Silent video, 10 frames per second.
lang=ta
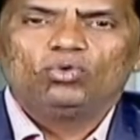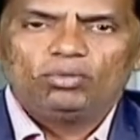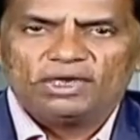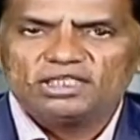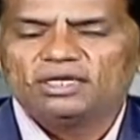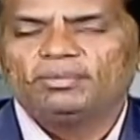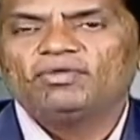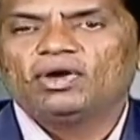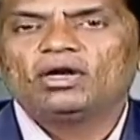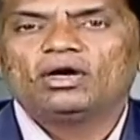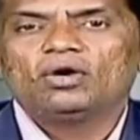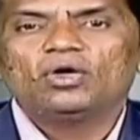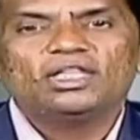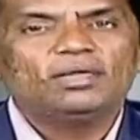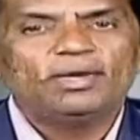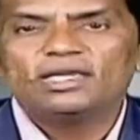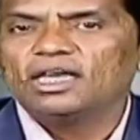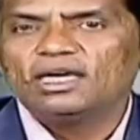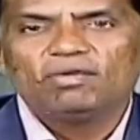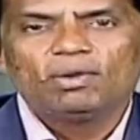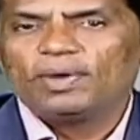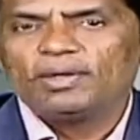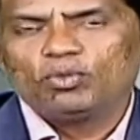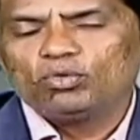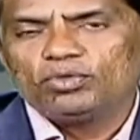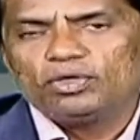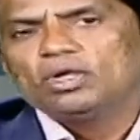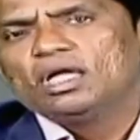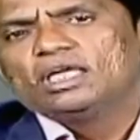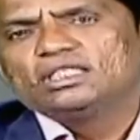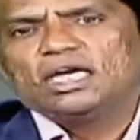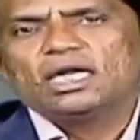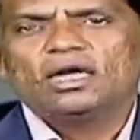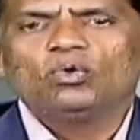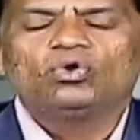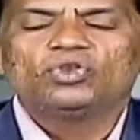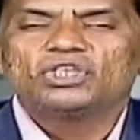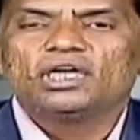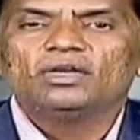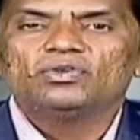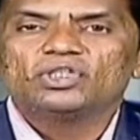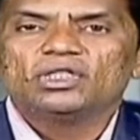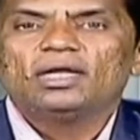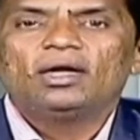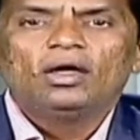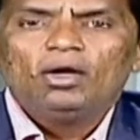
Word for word: ஒரு மனுஷன் எப்படி வளர்றானோ அதே மாதிரி தான் டெவலப் ஆகி போக முடியும் சடனாக ஒரு வருஷம் ரெண்டு வருஷத்தில்